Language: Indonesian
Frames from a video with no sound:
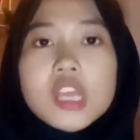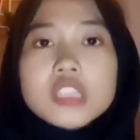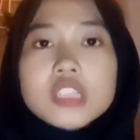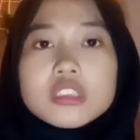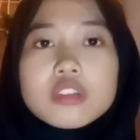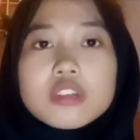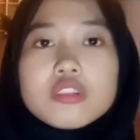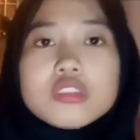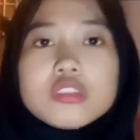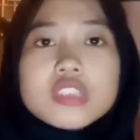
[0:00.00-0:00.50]

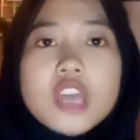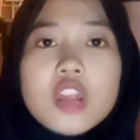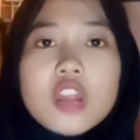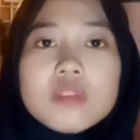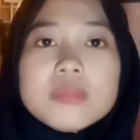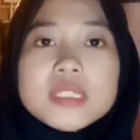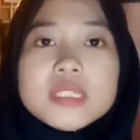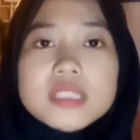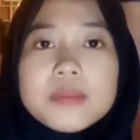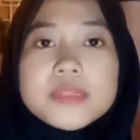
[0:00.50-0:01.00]
terus kalau
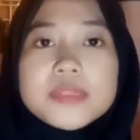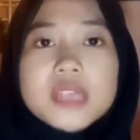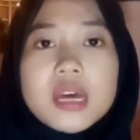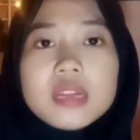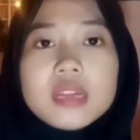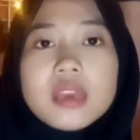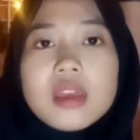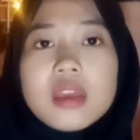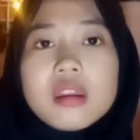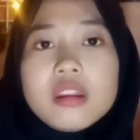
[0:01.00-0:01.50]
bisa
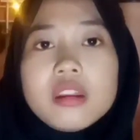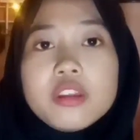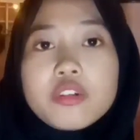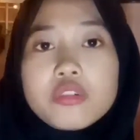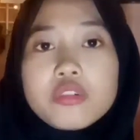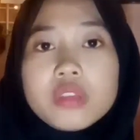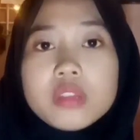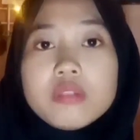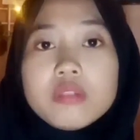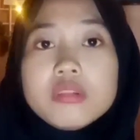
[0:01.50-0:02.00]
misalkan kalian
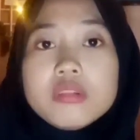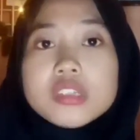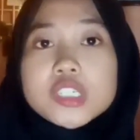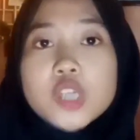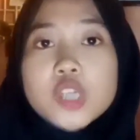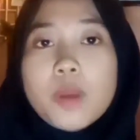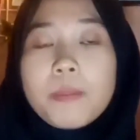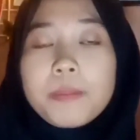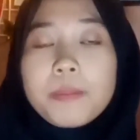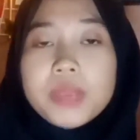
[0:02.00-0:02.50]
ikutnya tuh di
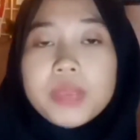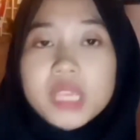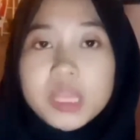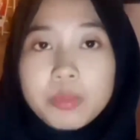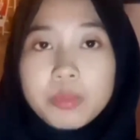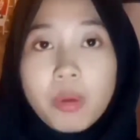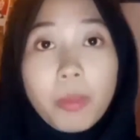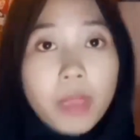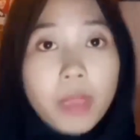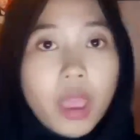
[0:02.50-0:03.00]
Shopee k
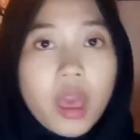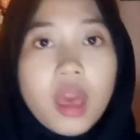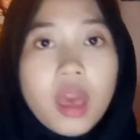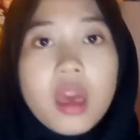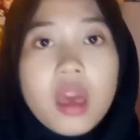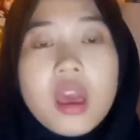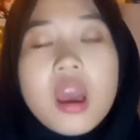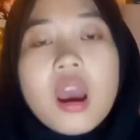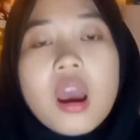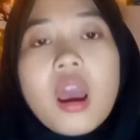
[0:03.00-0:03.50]
ya
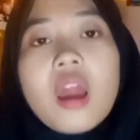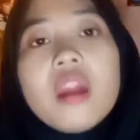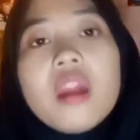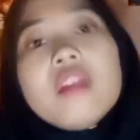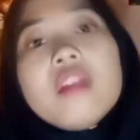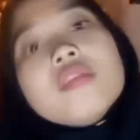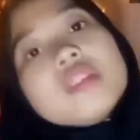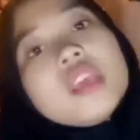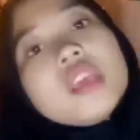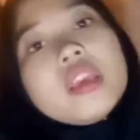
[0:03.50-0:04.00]

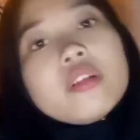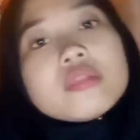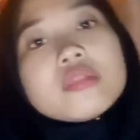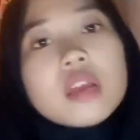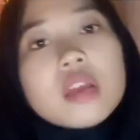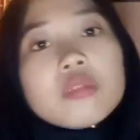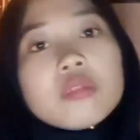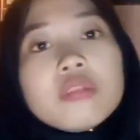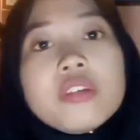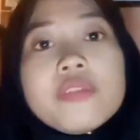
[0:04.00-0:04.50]
kalian ikut
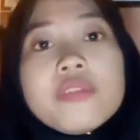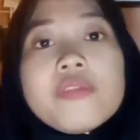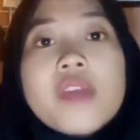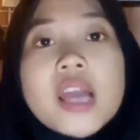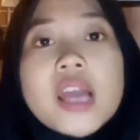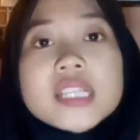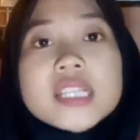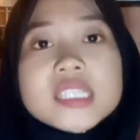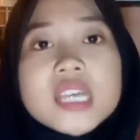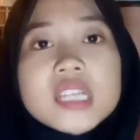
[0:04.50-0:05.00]
satu
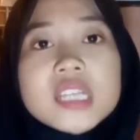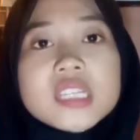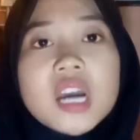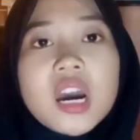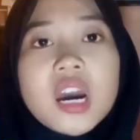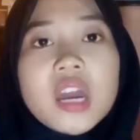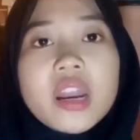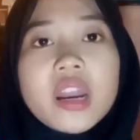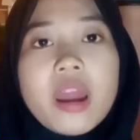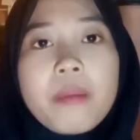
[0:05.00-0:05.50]
giveaway aja
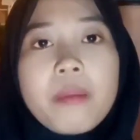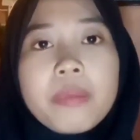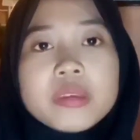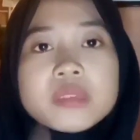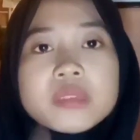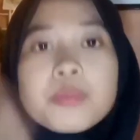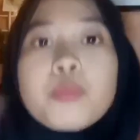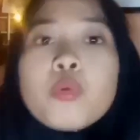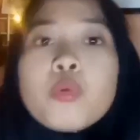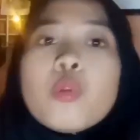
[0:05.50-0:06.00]
jangan sampai
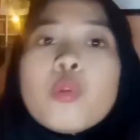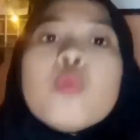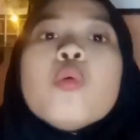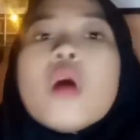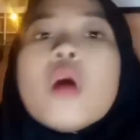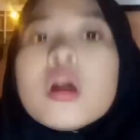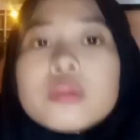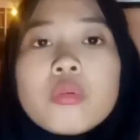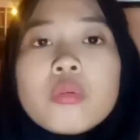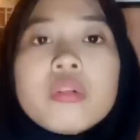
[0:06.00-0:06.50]
10
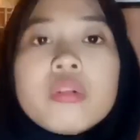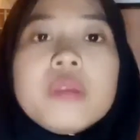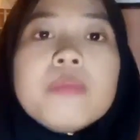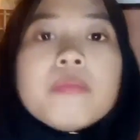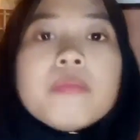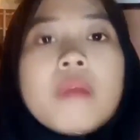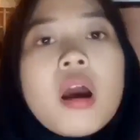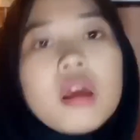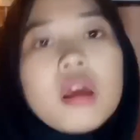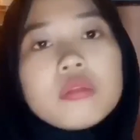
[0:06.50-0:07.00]
atau 5
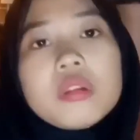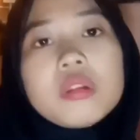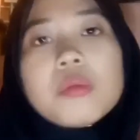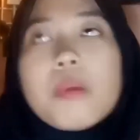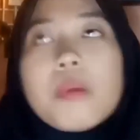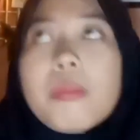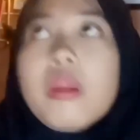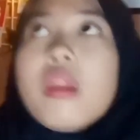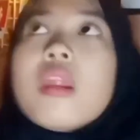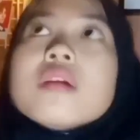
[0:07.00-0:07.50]
atau
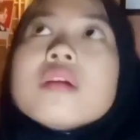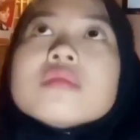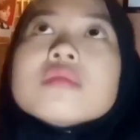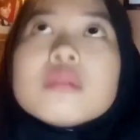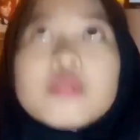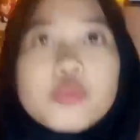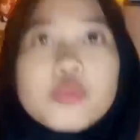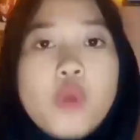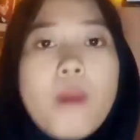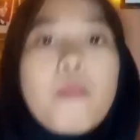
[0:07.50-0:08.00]
15
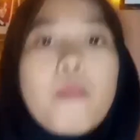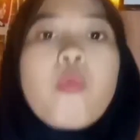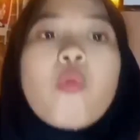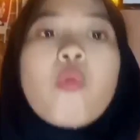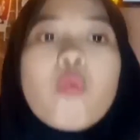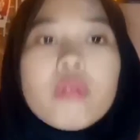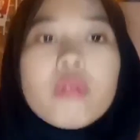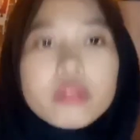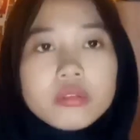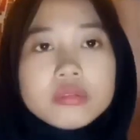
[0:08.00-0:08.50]
atau
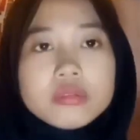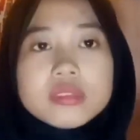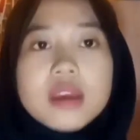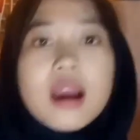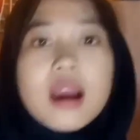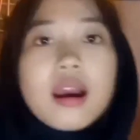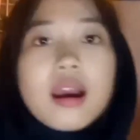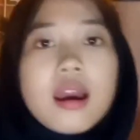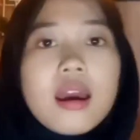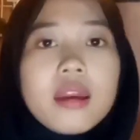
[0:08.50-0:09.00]
20 itu
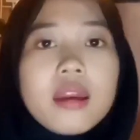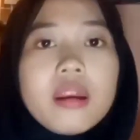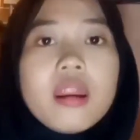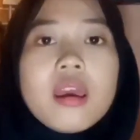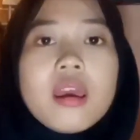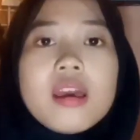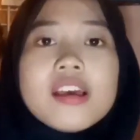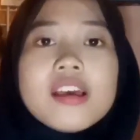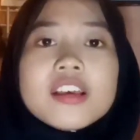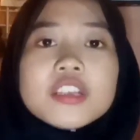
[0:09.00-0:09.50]
jangan
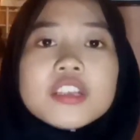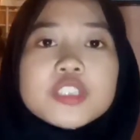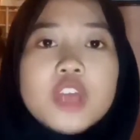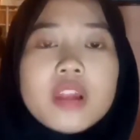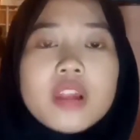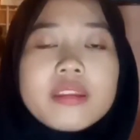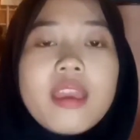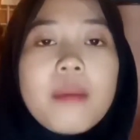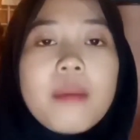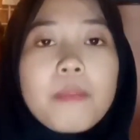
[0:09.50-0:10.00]

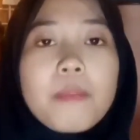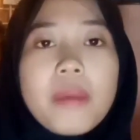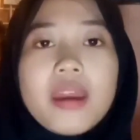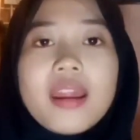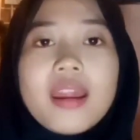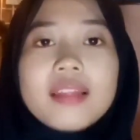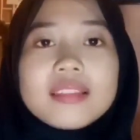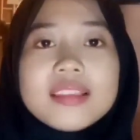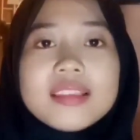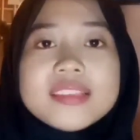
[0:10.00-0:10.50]
soalnya apa
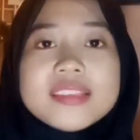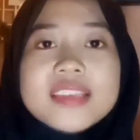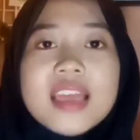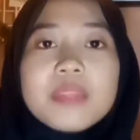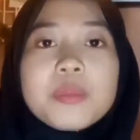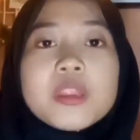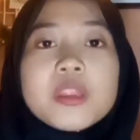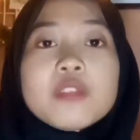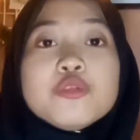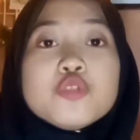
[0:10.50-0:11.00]
nanti si
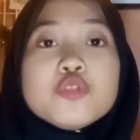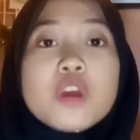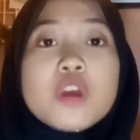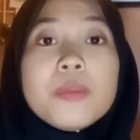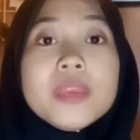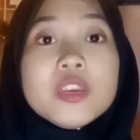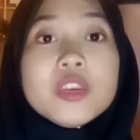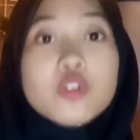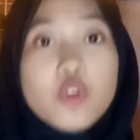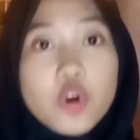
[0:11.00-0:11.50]
adminnya tuh
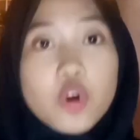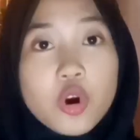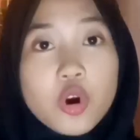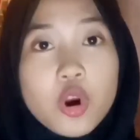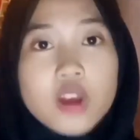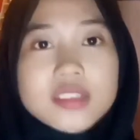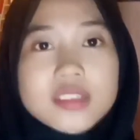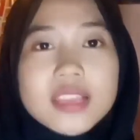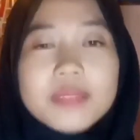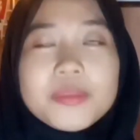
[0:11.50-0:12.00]
juga
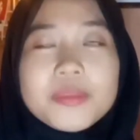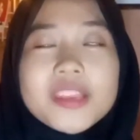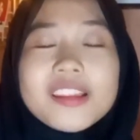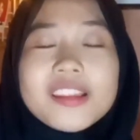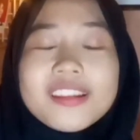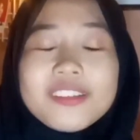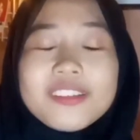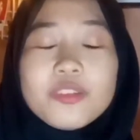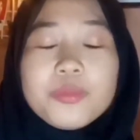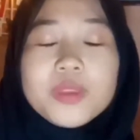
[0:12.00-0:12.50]
bingung si adminnya
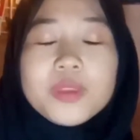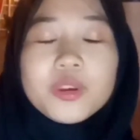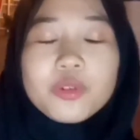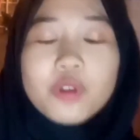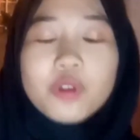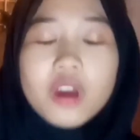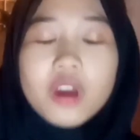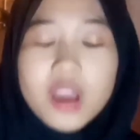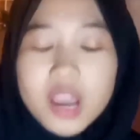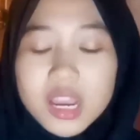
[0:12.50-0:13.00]
itu tuh
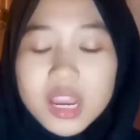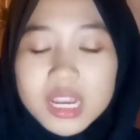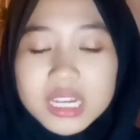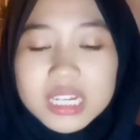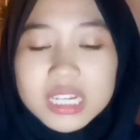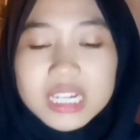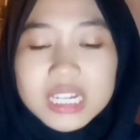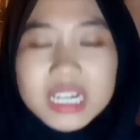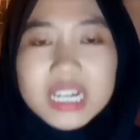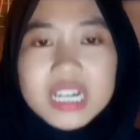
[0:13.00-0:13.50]
bingung
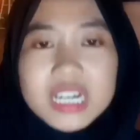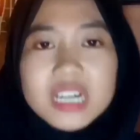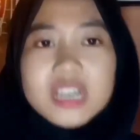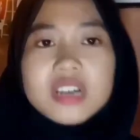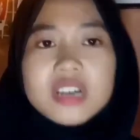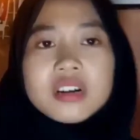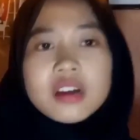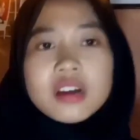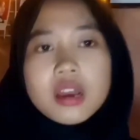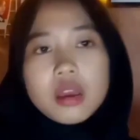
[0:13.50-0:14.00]

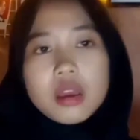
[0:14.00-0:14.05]
uh,